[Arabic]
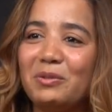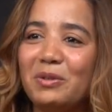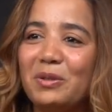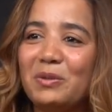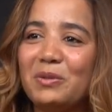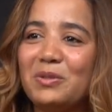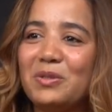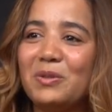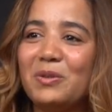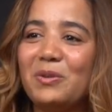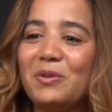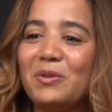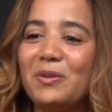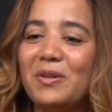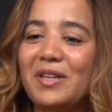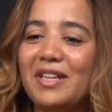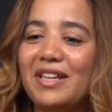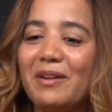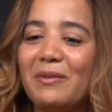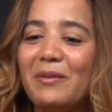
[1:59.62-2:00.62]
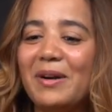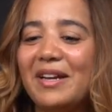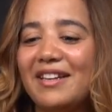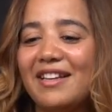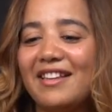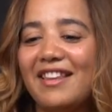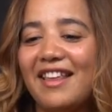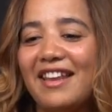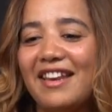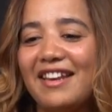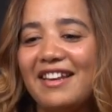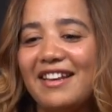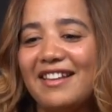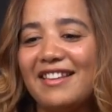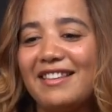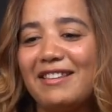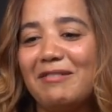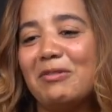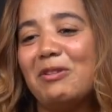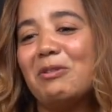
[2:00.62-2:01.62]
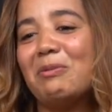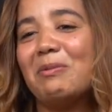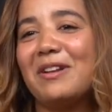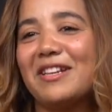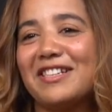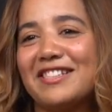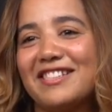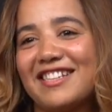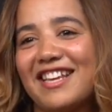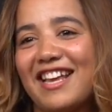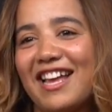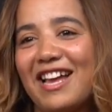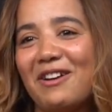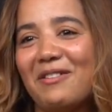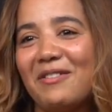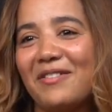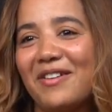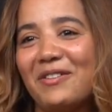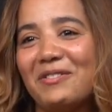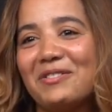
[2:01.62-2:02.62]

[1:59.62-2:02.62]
عليا تيقولوا لي وحنا دايرين على الطبله بلاصتك خاويه